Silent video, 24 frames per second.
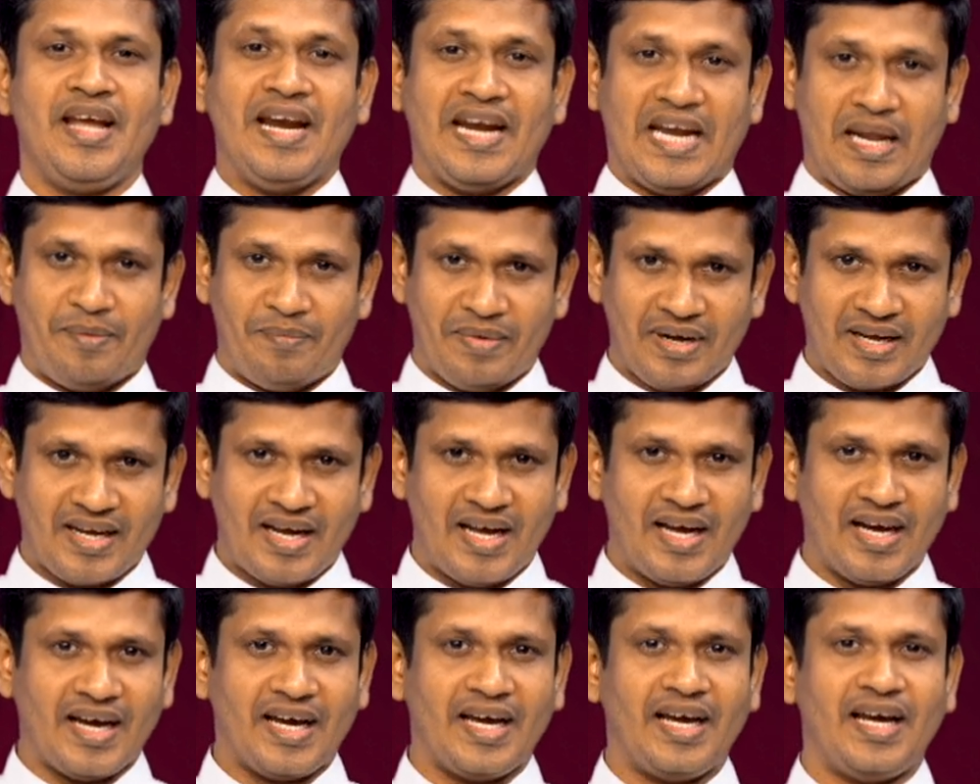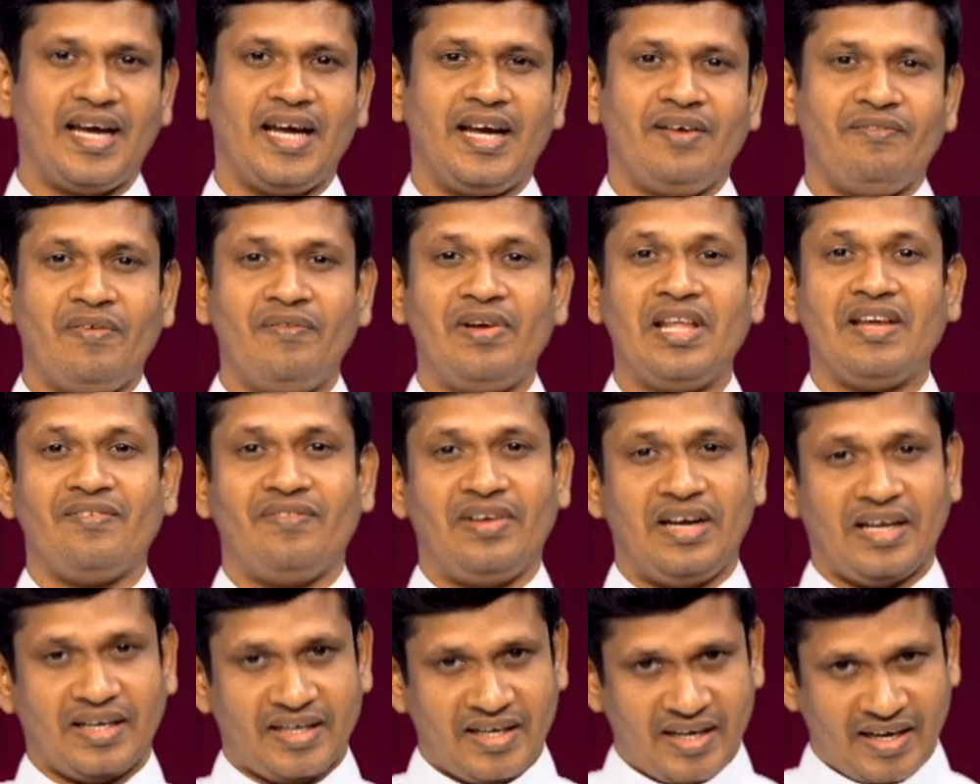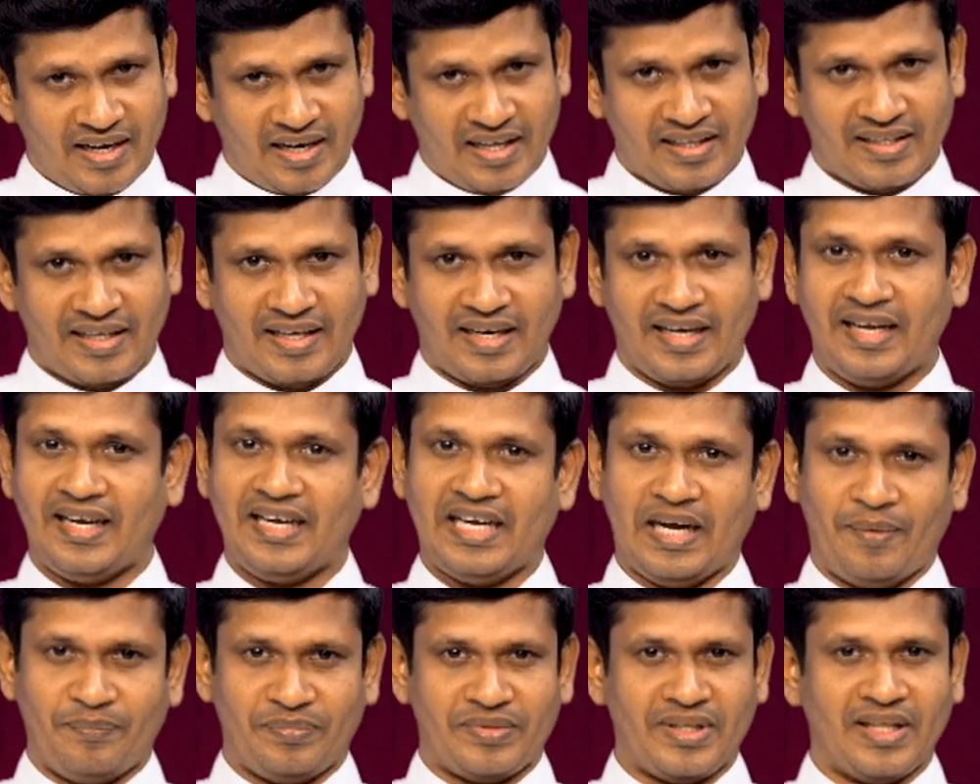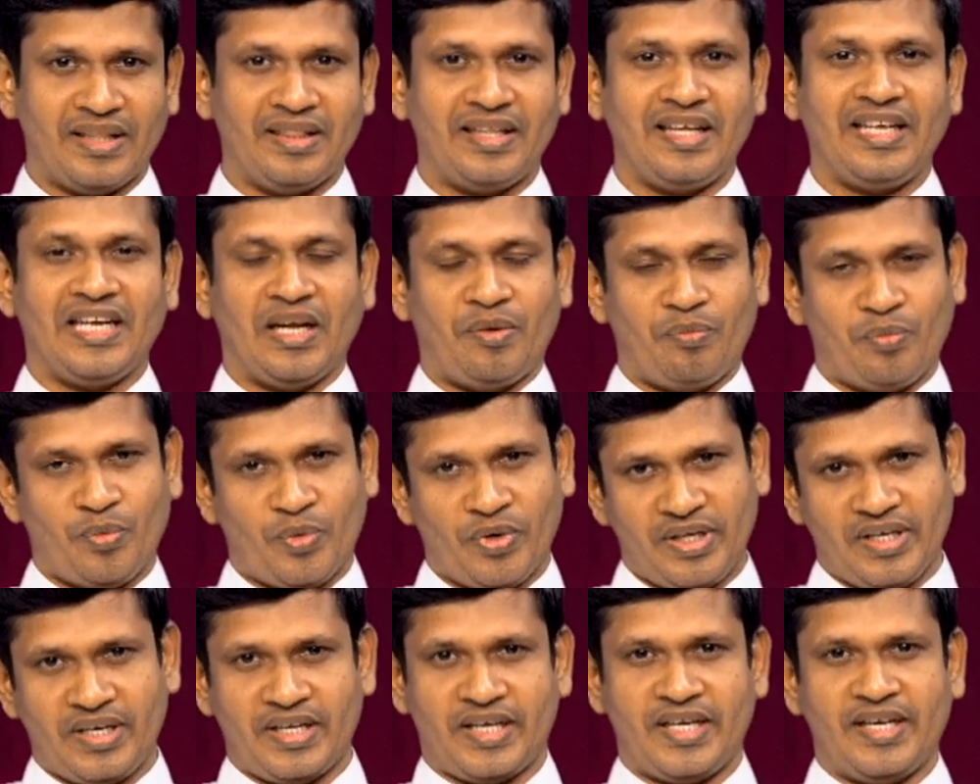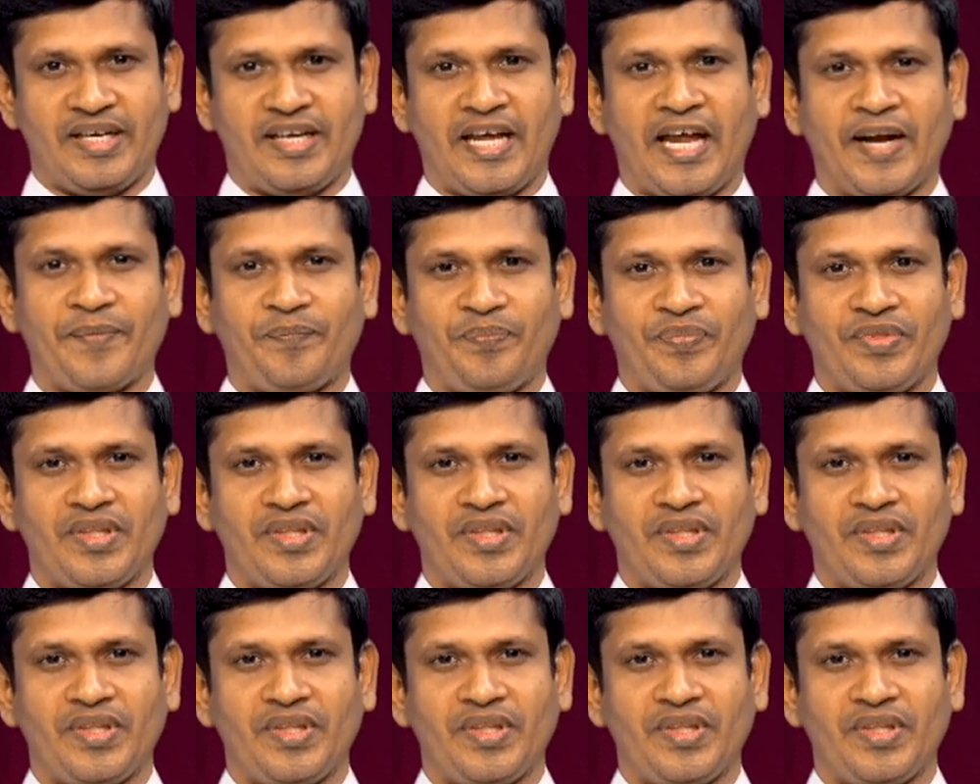நமக்காக விவிலிய விளக்கங்களை தர நம் தந்தை நம்மோடு இருக்கின்றார்